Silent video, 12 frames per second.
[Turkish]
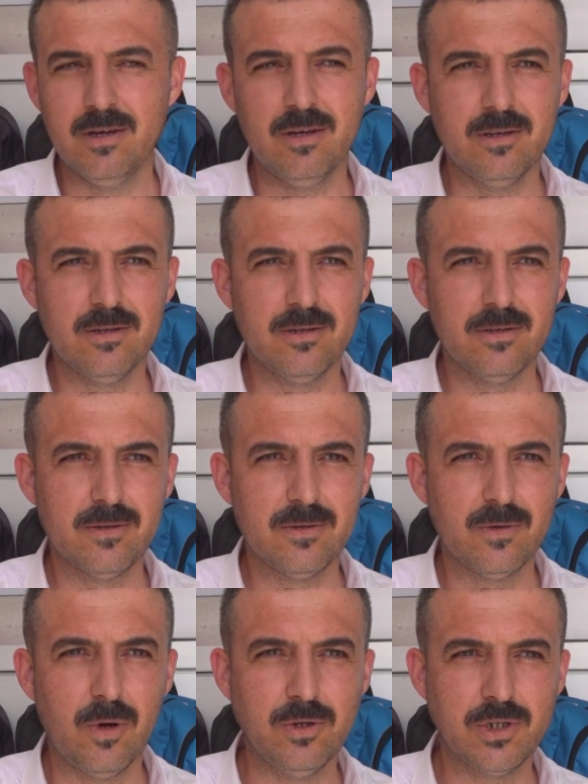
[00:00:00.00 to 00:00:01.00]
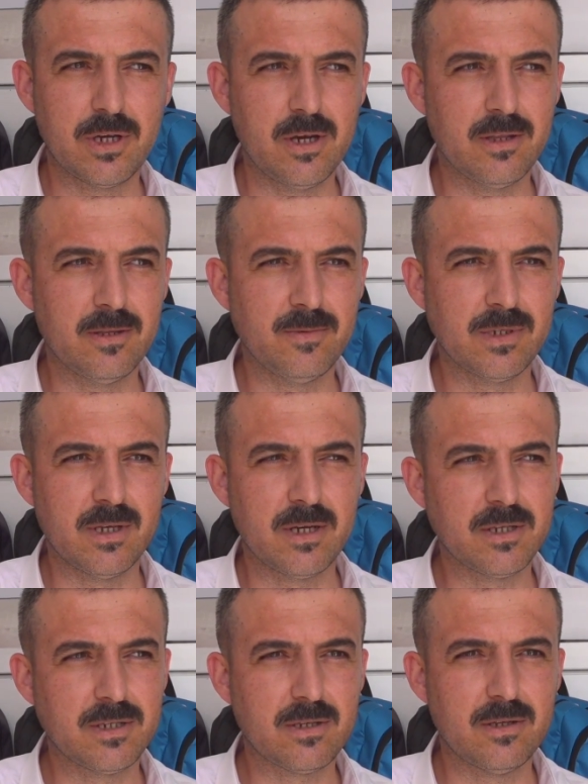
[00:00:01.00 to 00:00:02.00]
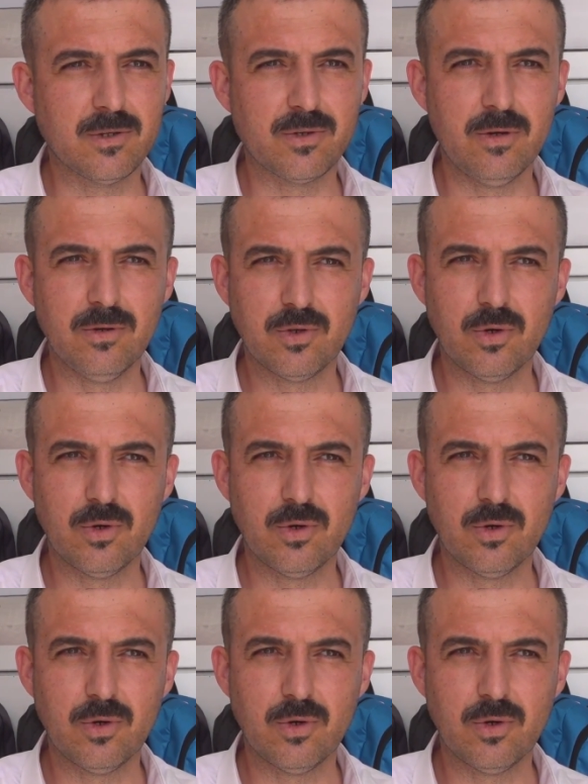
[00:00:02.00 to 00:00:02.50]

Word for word: E, önce kendimizden kıstıktan sonra